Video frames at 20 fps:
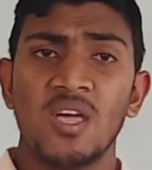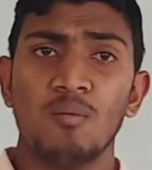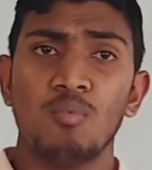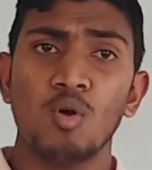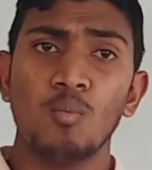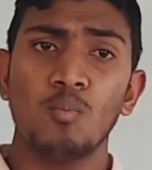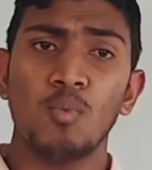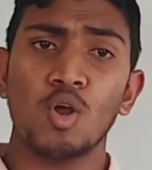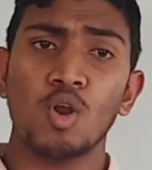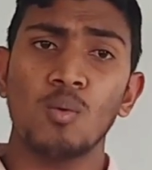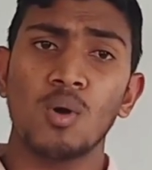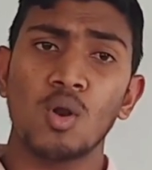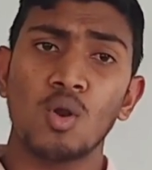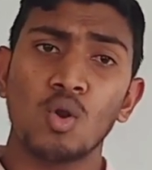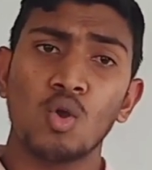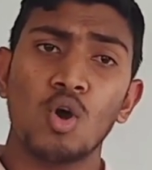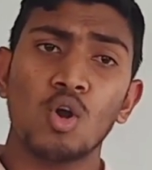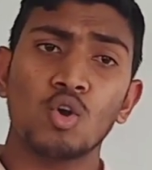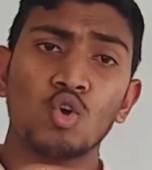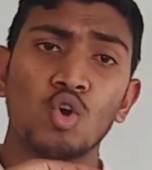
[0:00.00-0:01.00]
এবং
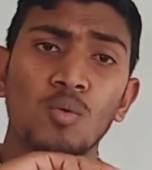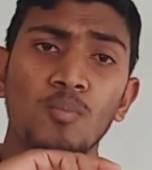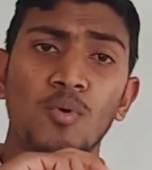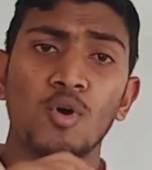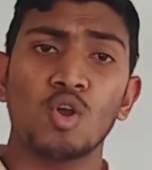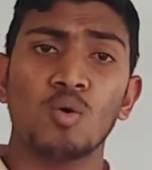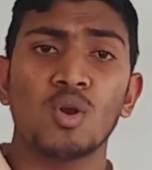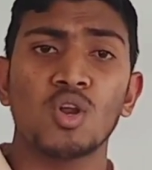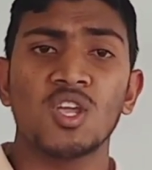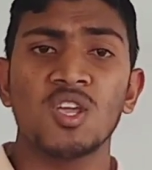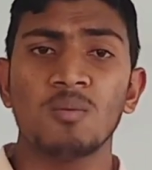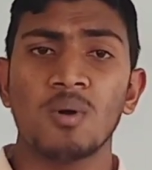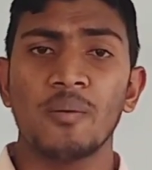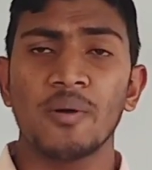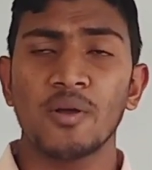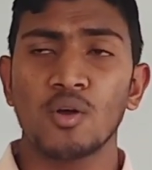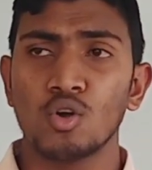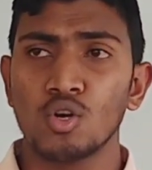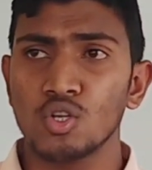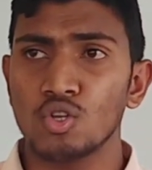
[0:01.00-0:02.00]
পরমাণুর গঠন পরমাণু
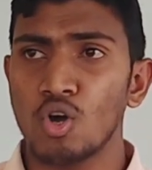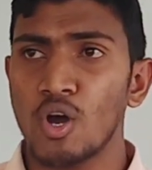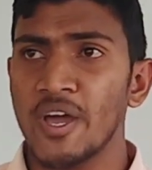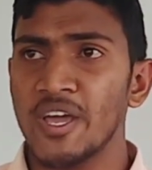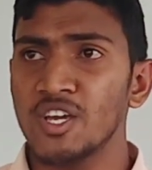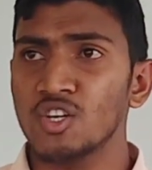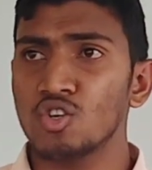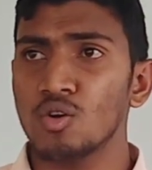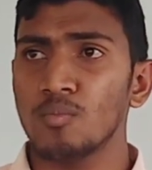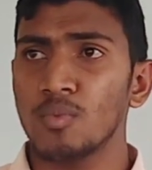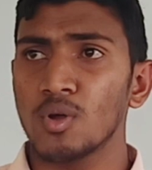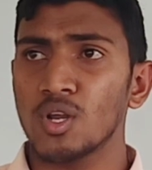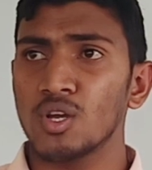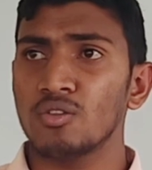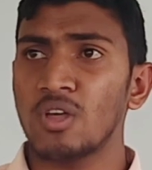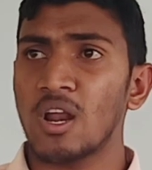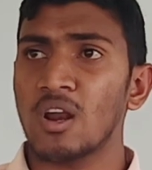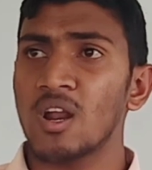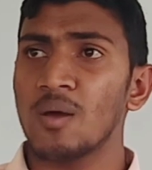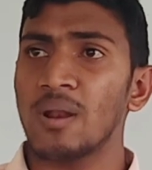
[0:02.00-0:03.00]
কীভাবে গঠিত হয় এ সম্পর্কে
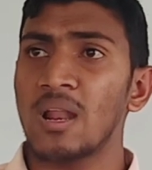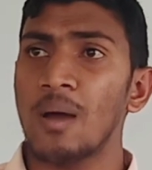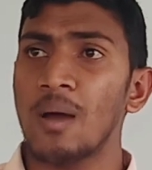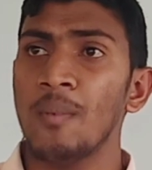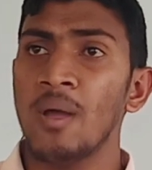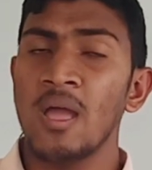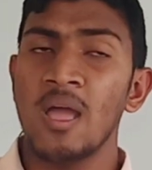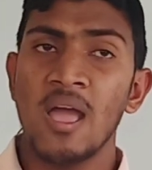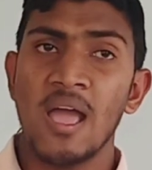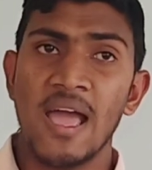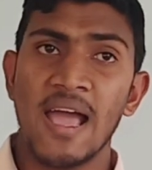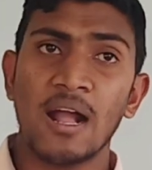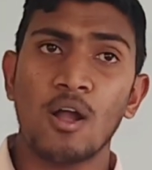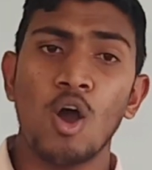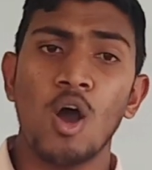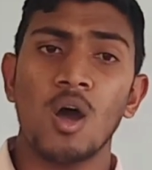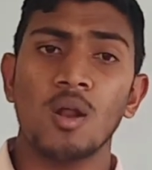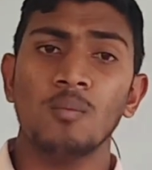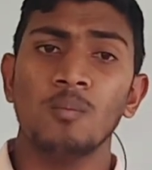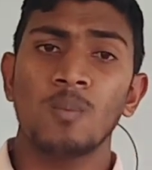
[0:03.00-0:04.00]
ধারণা পেলাম
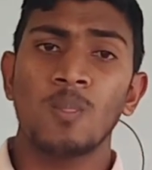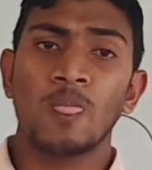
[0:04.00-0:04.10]
এখন